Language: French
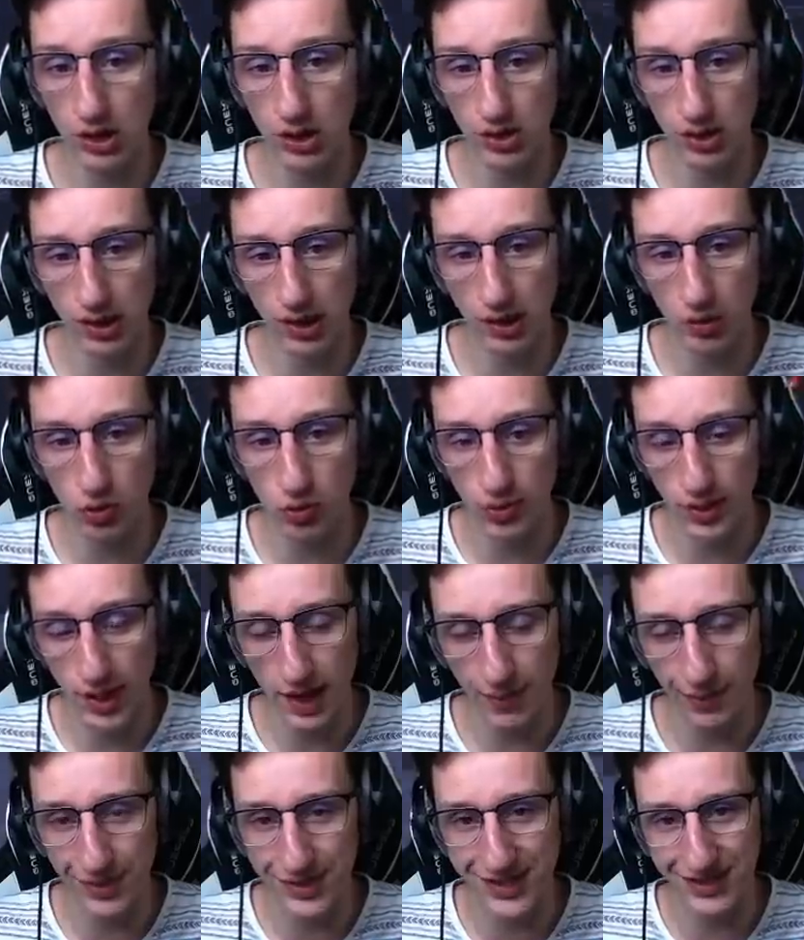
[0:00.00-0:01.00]
la
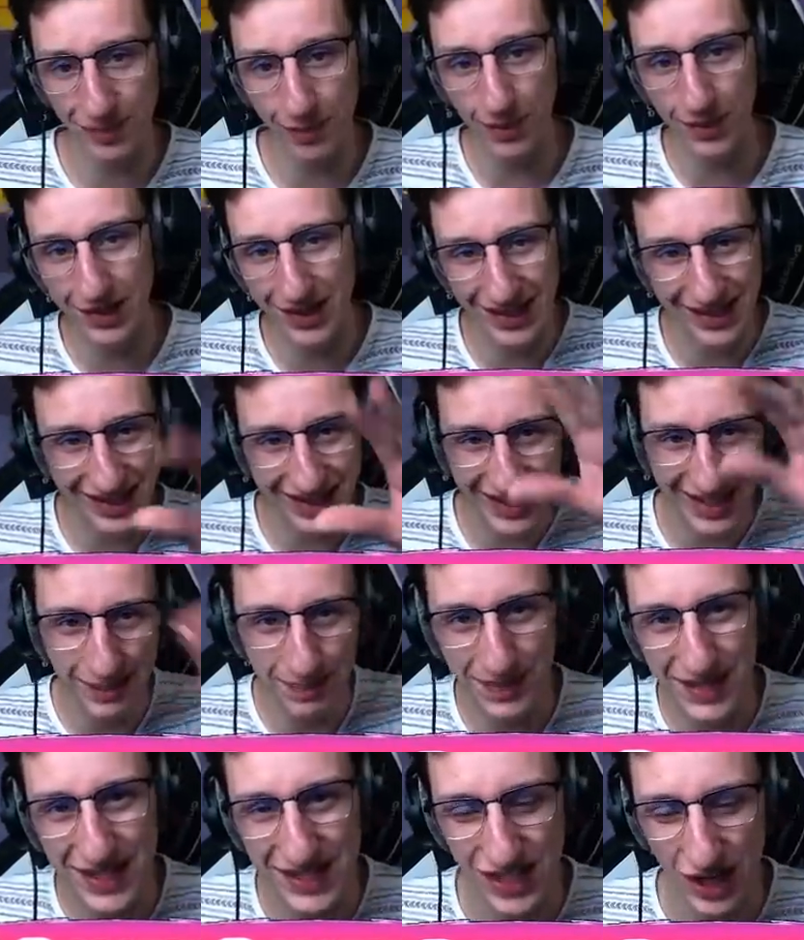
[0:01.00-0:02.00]
lumière, bon c'est vraiment des, des,
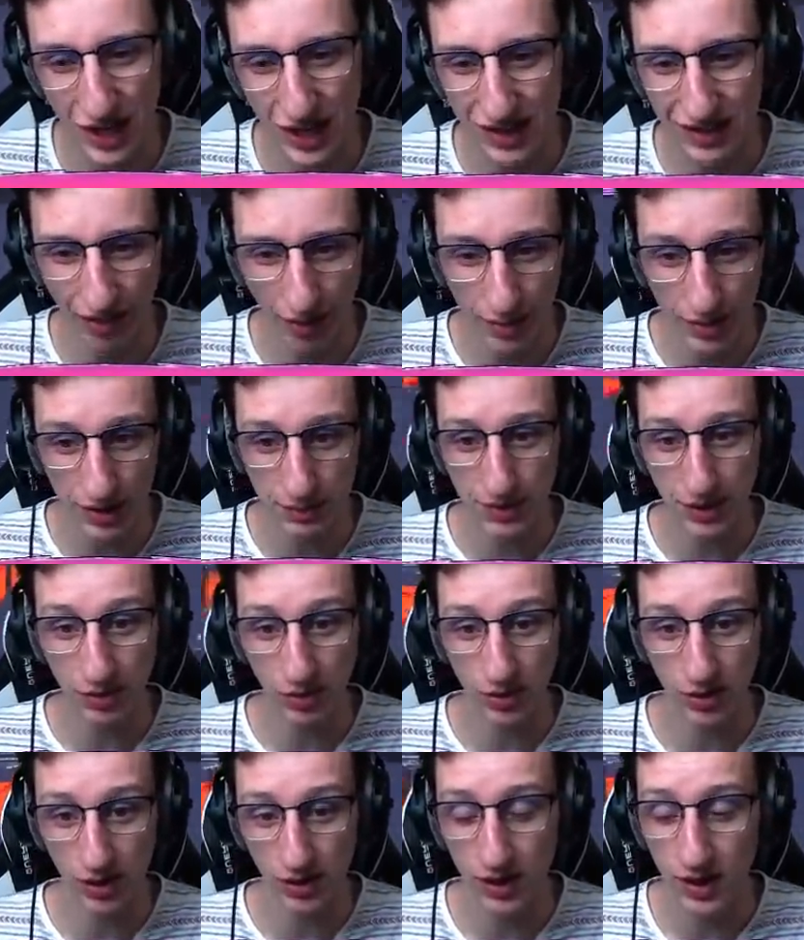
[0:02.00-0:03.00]
petits vraiment des petits
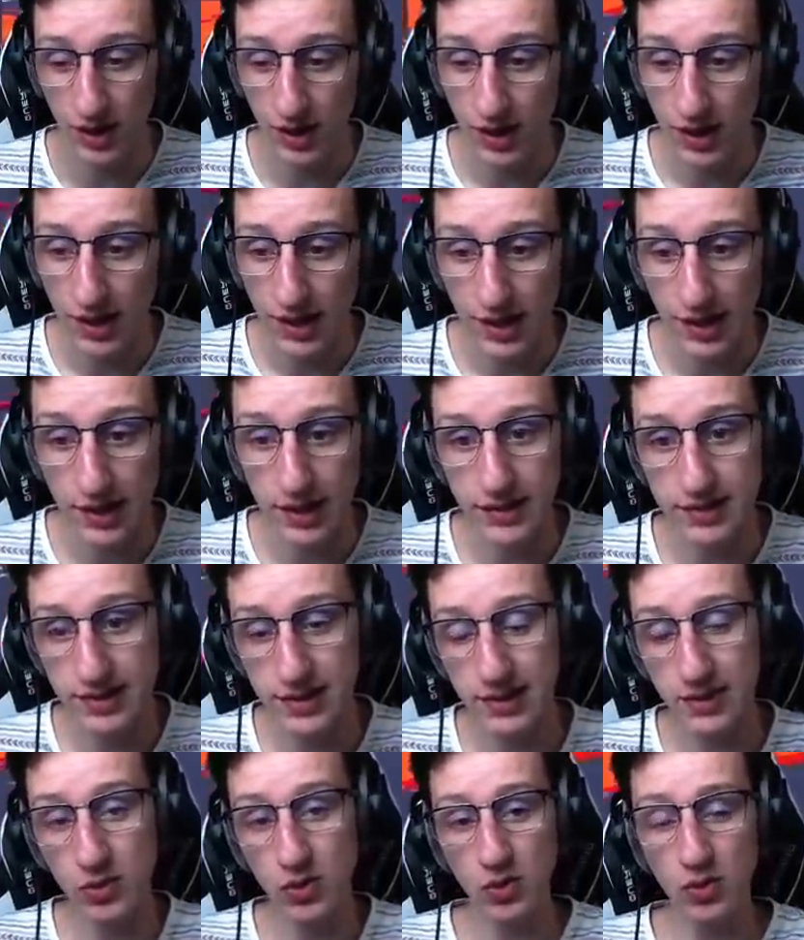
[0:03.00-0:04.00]
trucs. Hein.
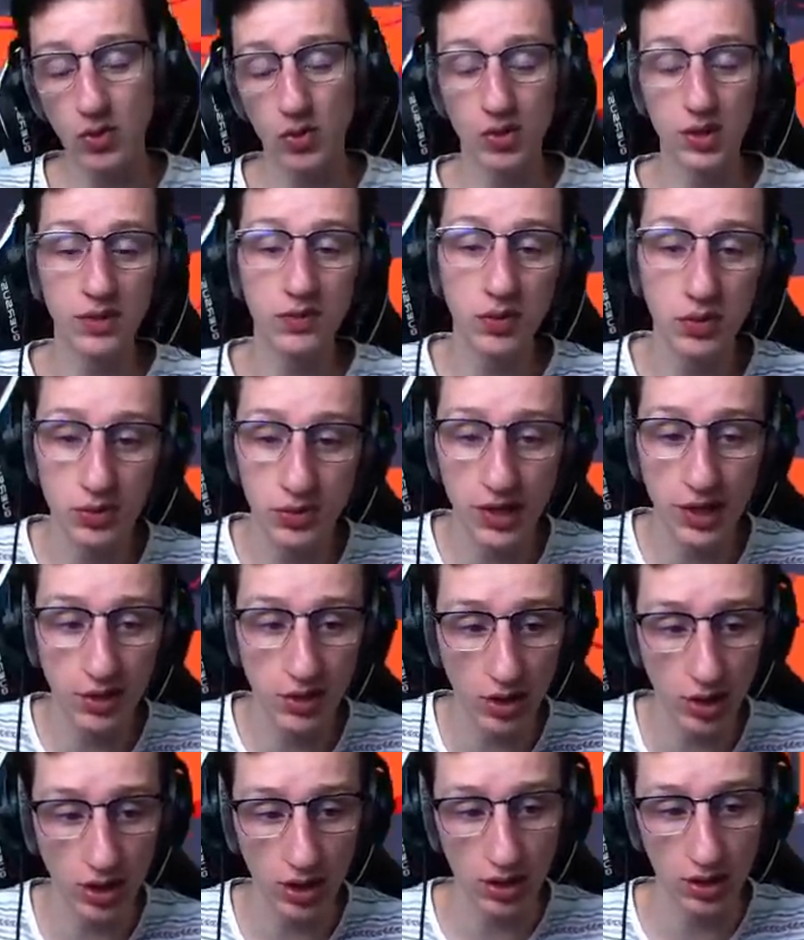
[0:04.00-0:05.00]
Sinon, au niveau du
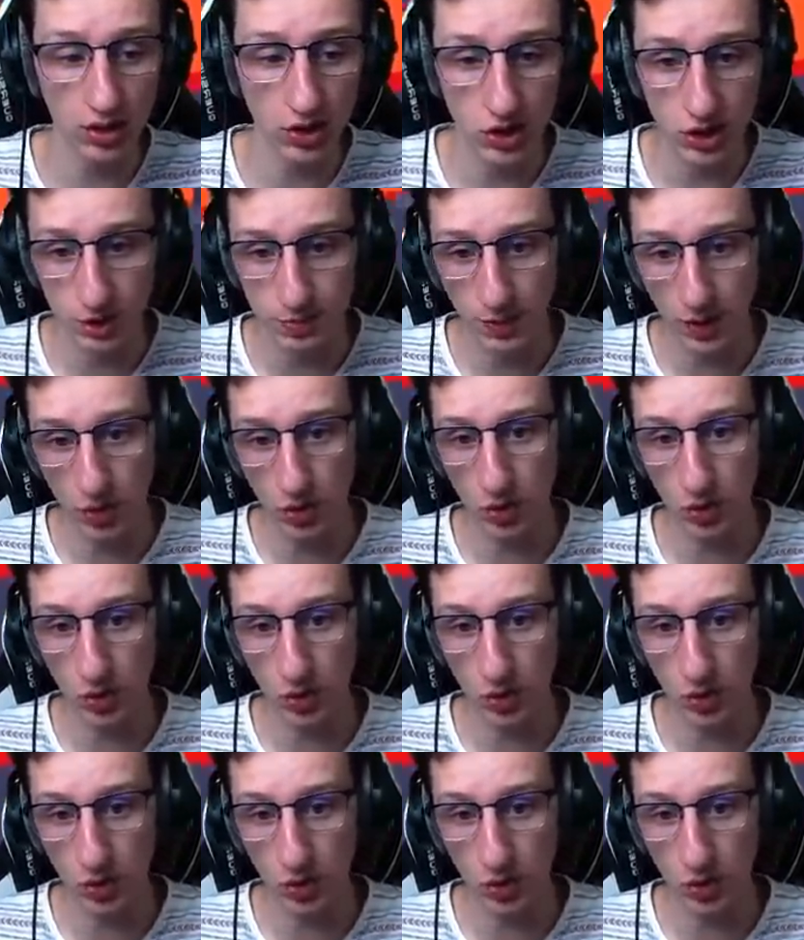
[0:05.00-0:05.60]
décor, j'espère que